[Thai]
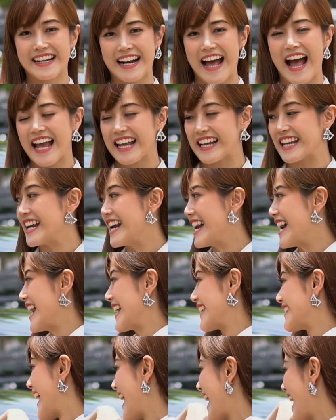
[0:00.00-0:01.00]
ใคร
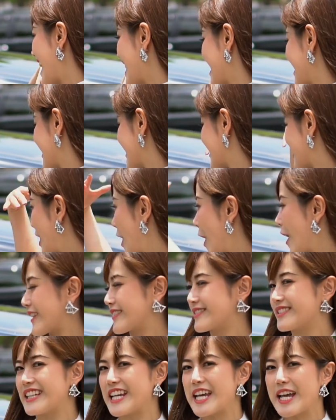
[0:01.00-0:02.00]
ได้ช็อต
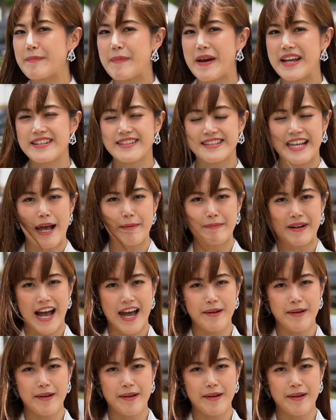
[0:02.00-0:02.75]
ที่เป็น3